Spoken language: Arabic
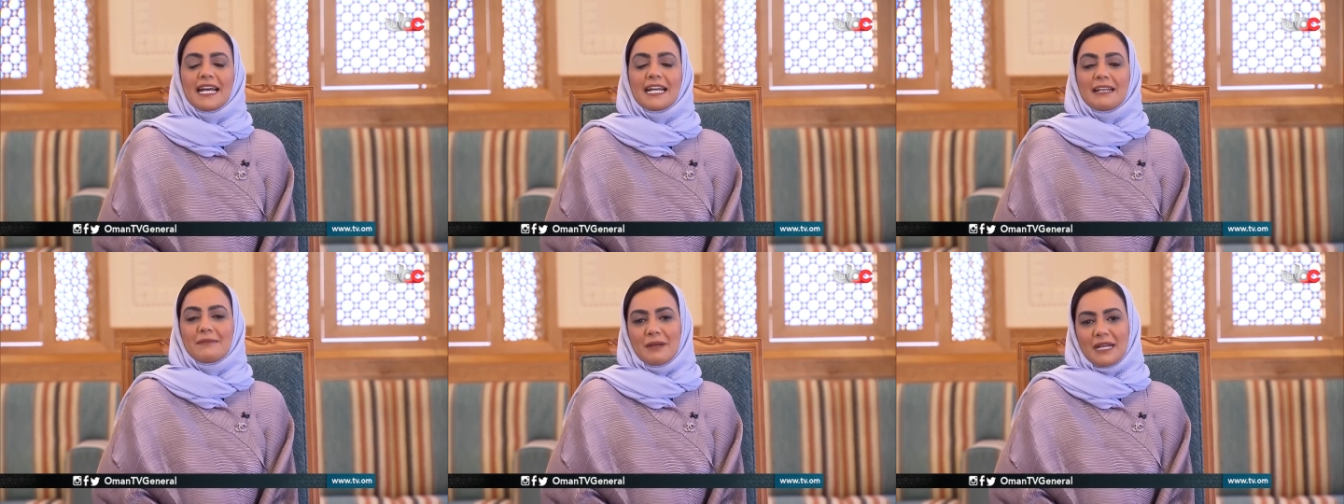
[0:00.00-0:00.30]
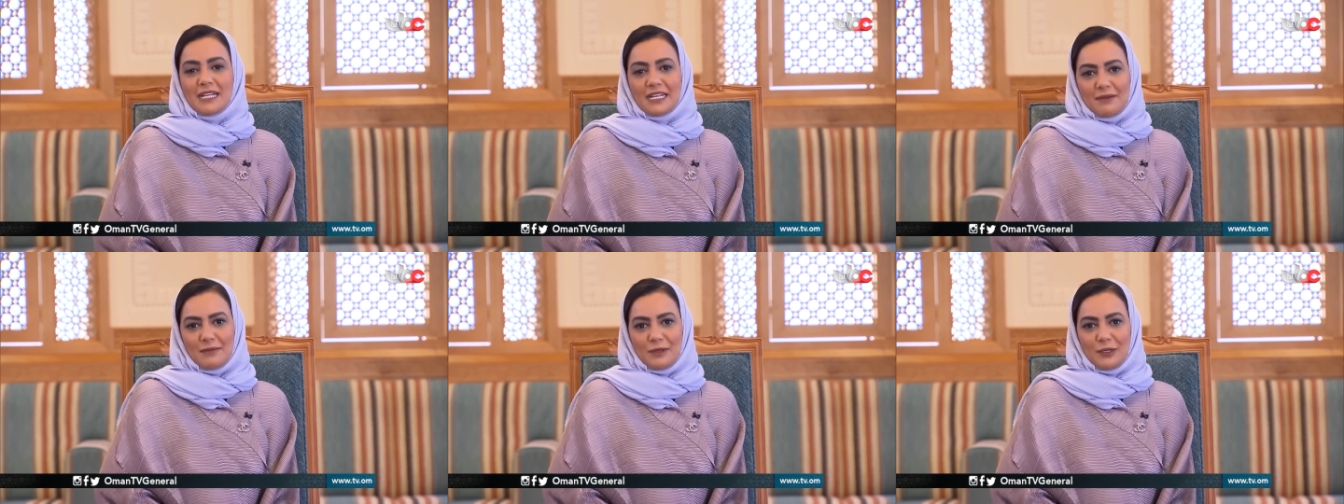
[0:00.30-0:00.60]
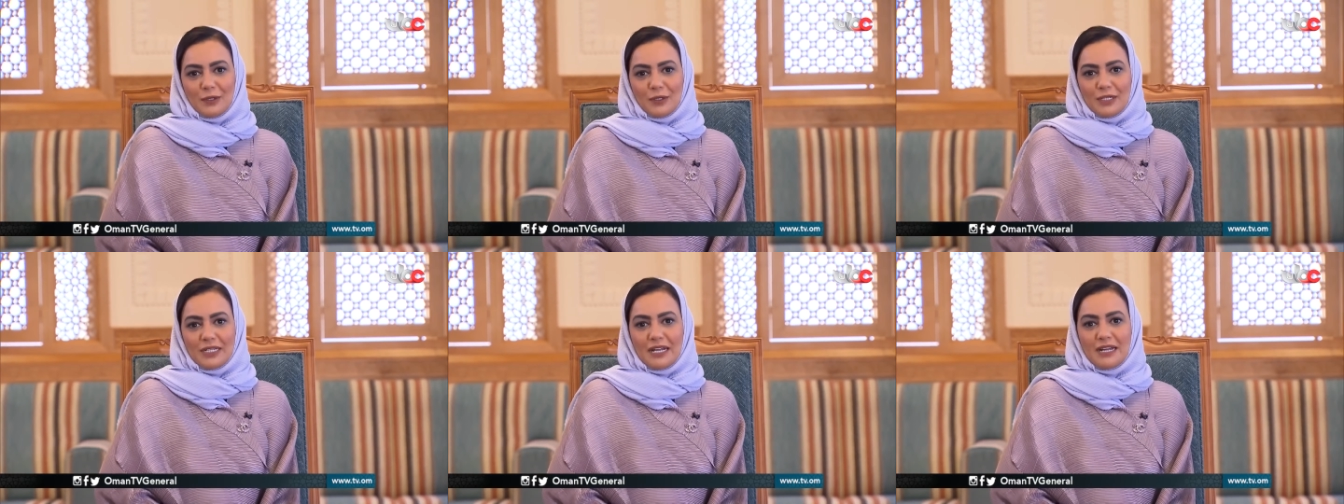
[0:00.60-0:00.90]
المحكمة
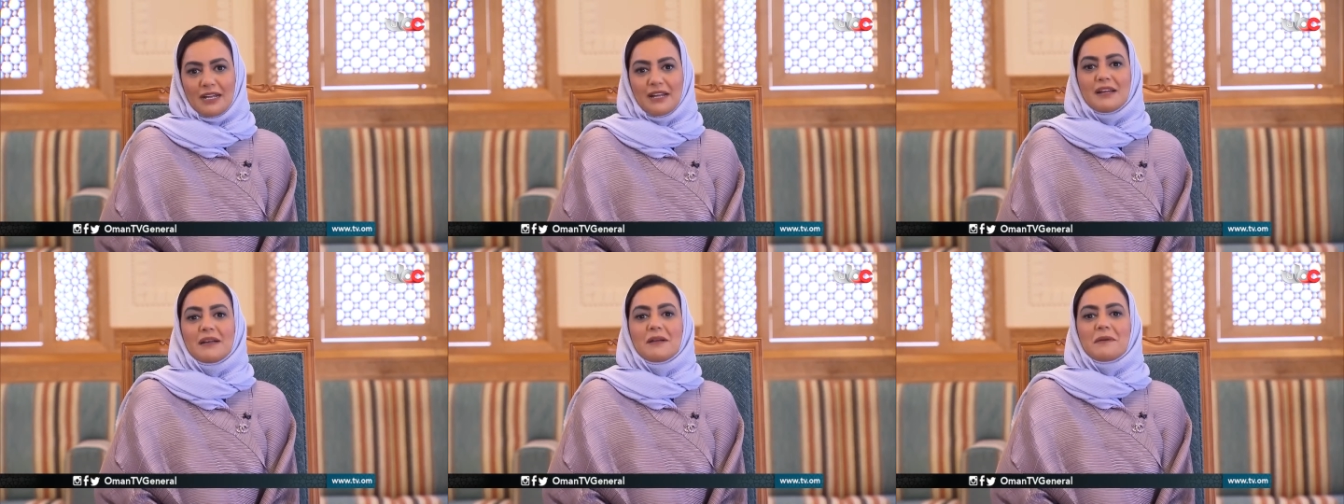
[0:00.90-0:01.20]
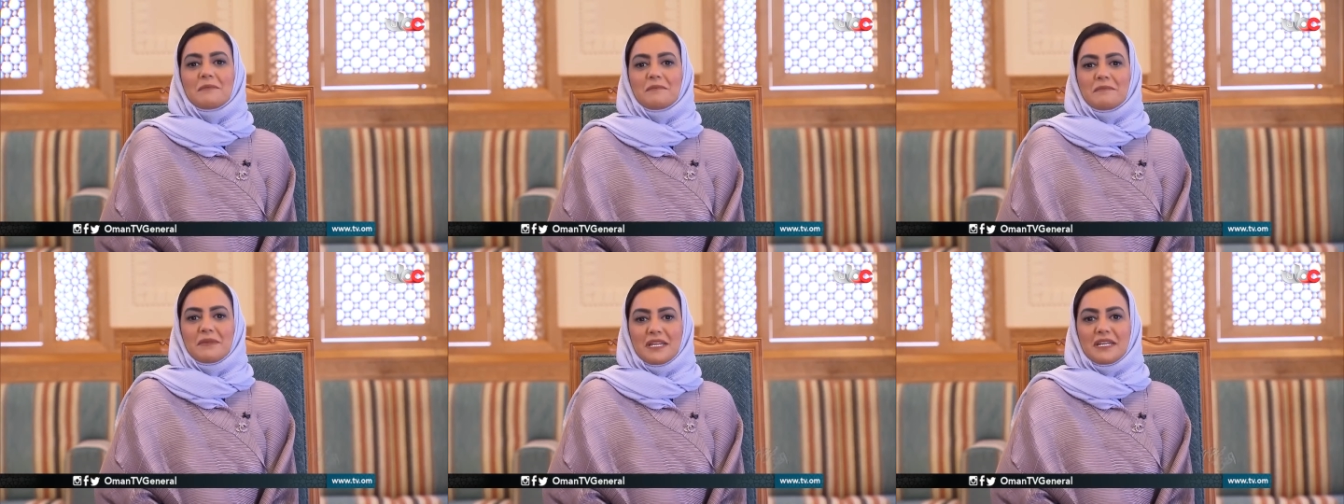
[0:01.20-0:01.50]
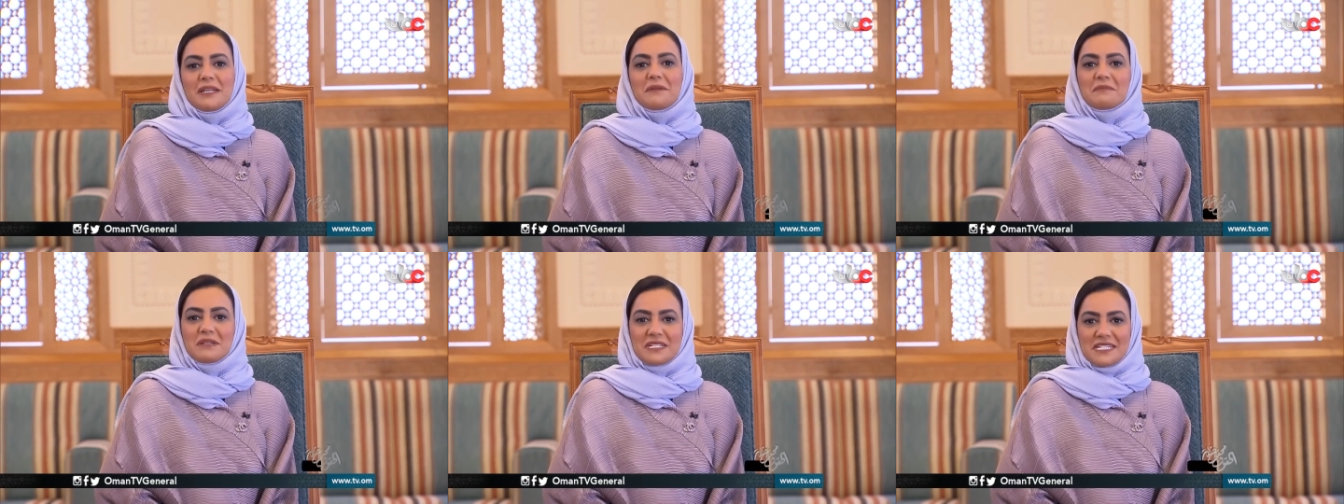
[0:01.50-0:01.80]
العليا
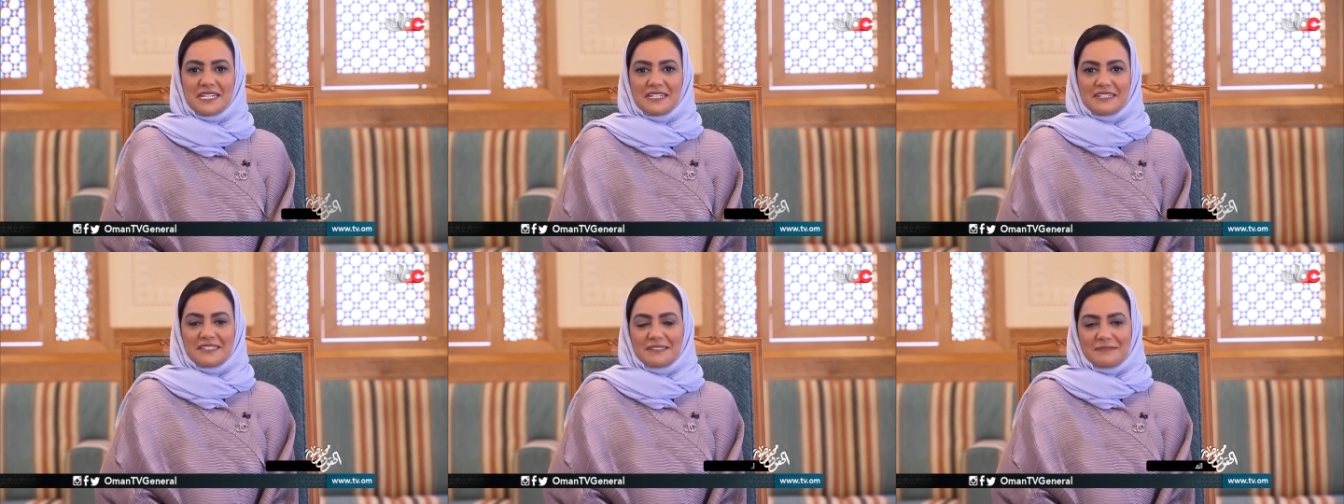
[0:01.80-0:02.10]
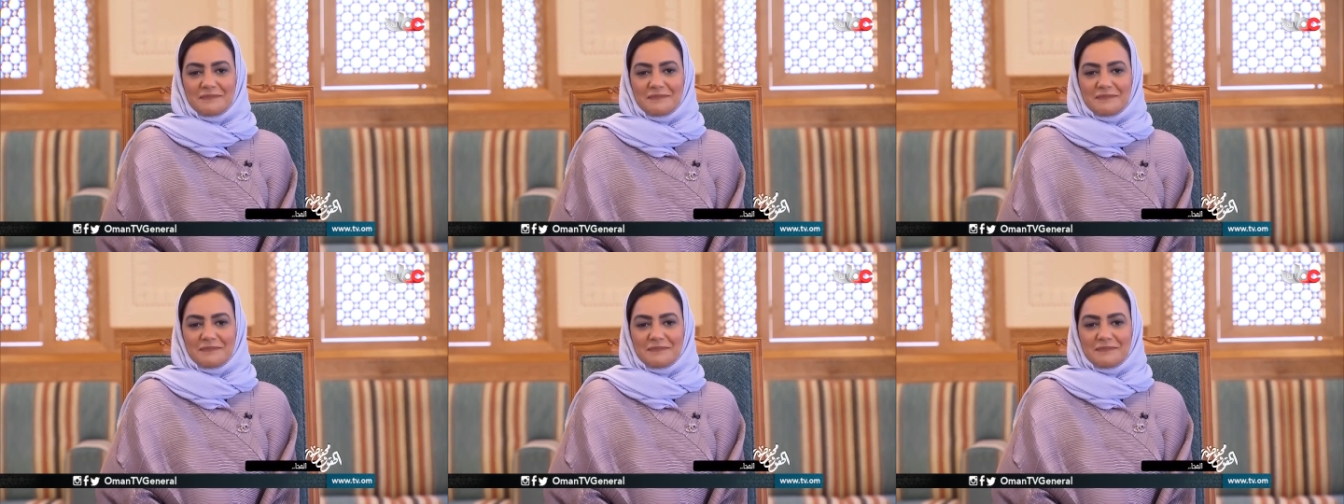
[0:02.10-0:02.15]
بمسقط